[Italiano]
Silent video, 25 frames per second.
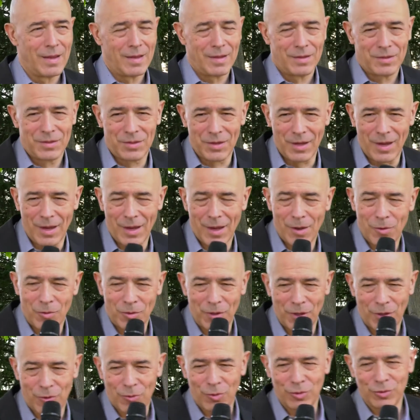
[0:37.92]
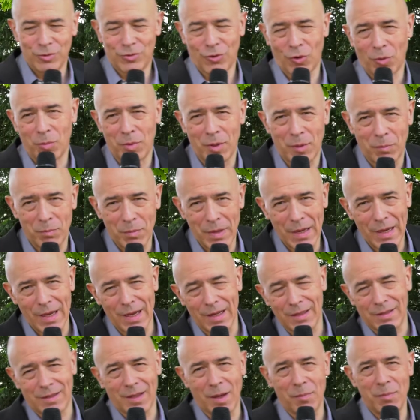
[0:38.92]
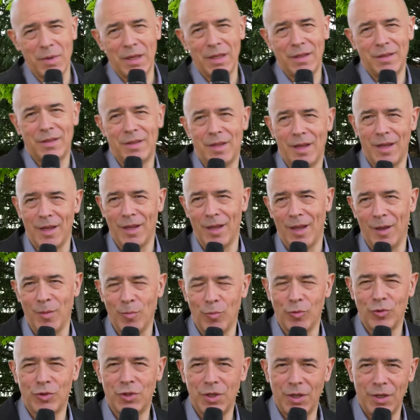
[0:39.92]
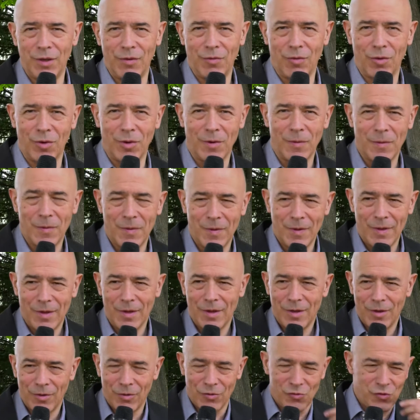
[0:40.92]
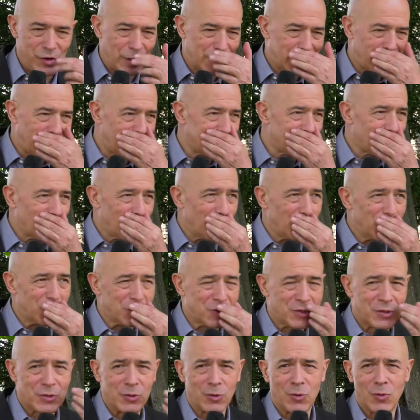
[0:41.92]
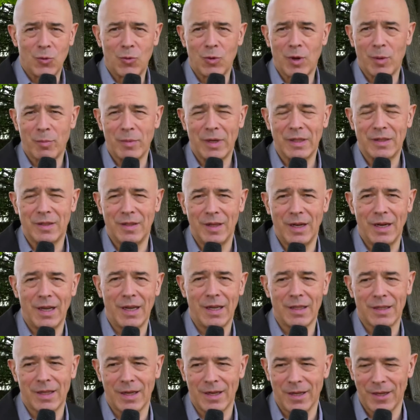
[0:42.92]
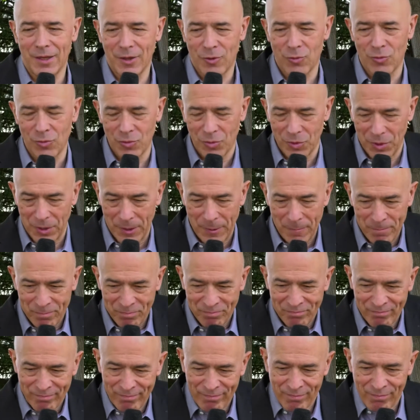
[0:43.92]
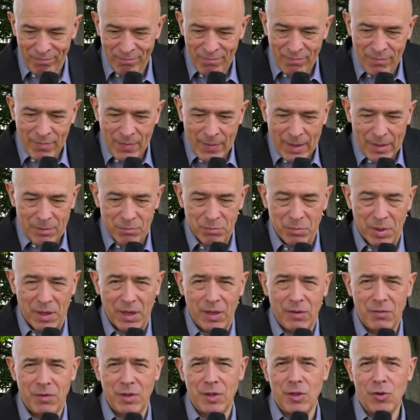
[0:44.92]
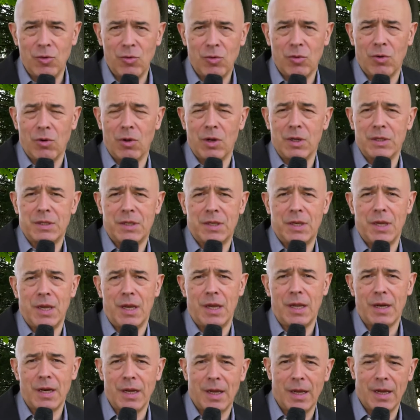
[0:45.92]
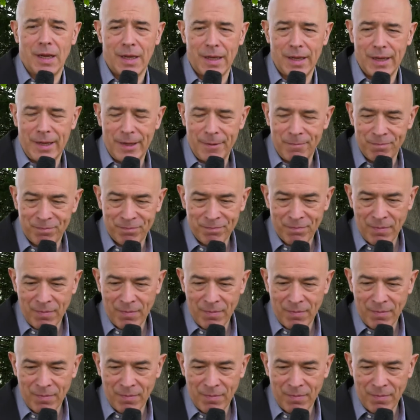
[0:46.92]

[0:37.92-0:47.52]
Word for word: Sì, è un incontro per me altamente emotivo. Ho già trascorso una mattinata in cui brividi lungo la schiena e